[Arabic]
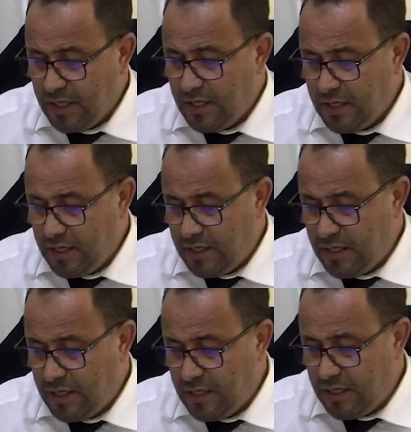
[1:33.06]

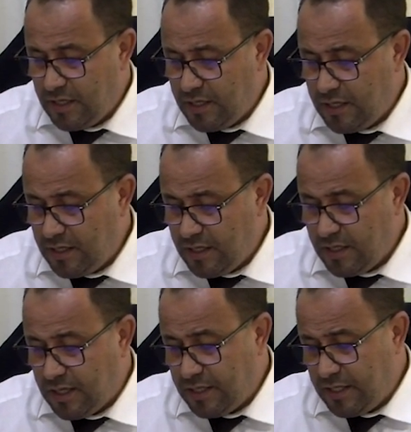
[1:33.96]
آه،
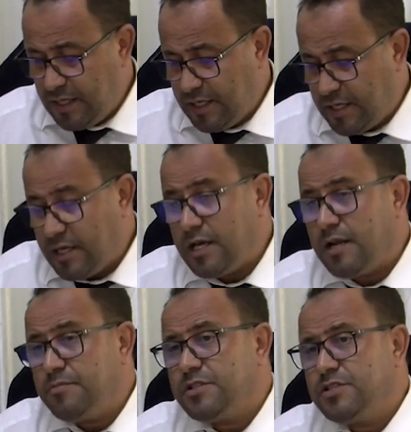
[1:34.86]
كذلك
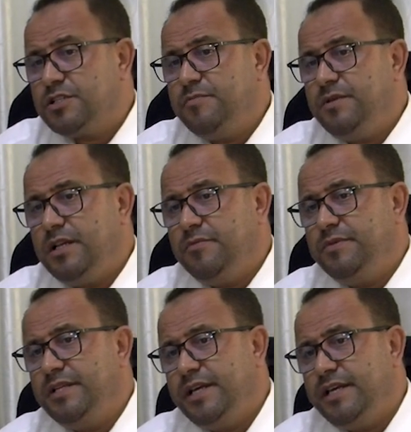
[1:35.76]
ربط جميع
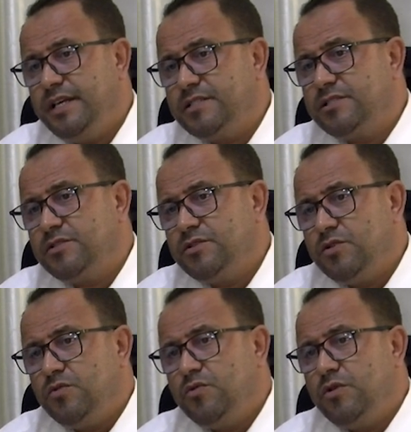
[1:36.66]
البنايات
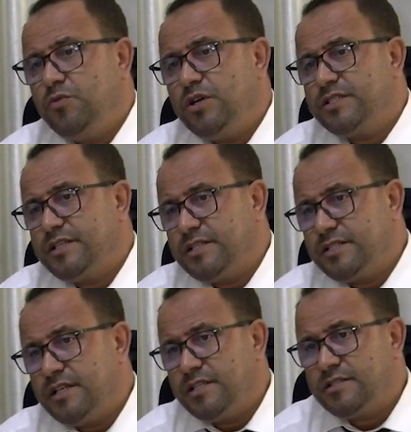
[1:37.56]

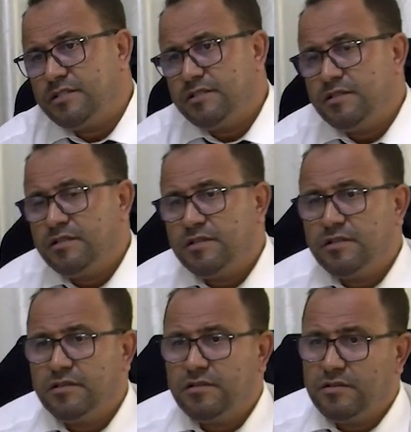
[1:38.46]
والمؤسسات
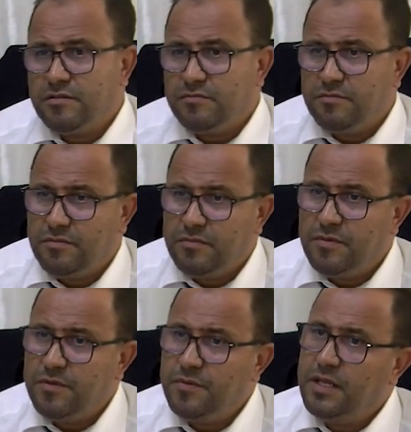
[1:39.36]
آه،
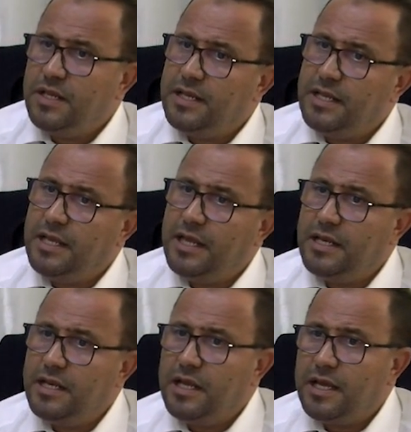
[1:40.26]

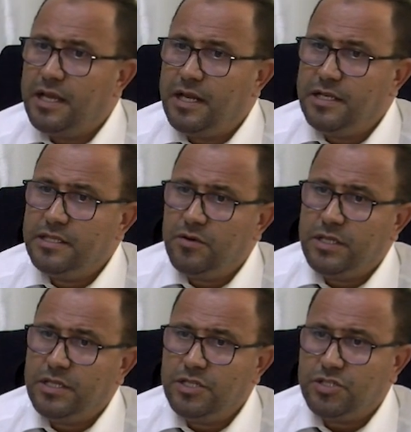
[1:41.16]
لان كان عندنا واحد
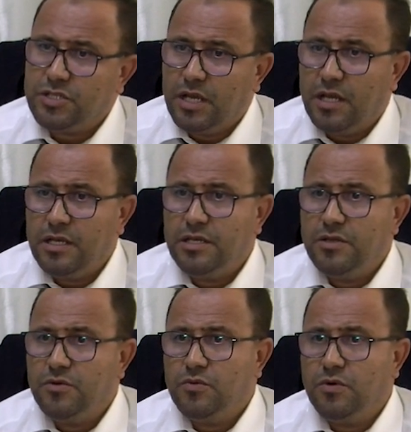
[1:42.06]
الاشكال اللي
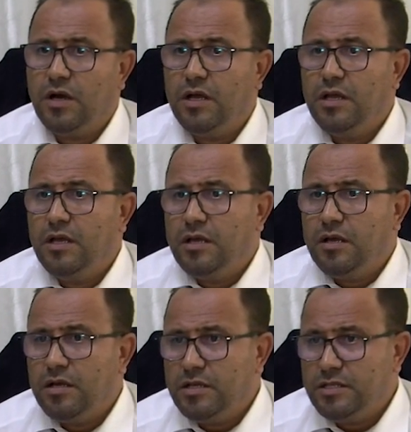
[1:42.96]
هو
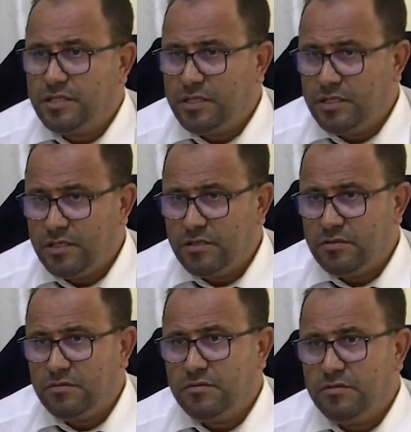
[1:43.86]
آه، لسنين
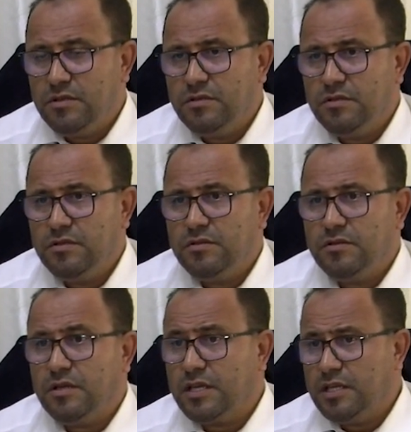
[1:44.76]
يعني
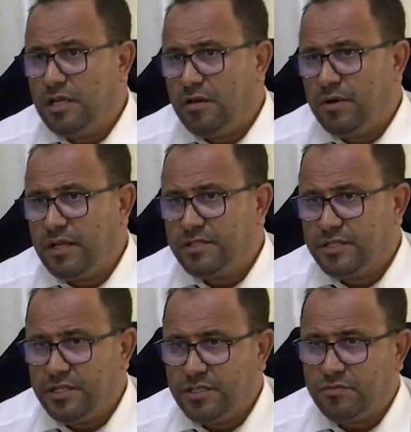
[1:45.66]
غياب
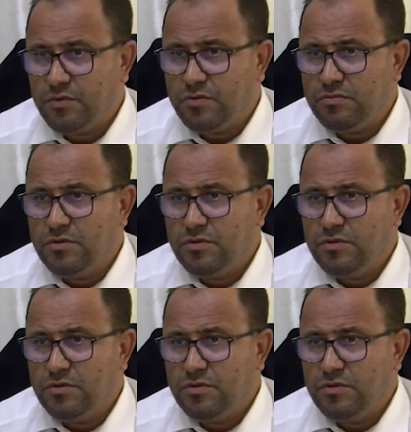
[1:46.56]
لاسينيسمون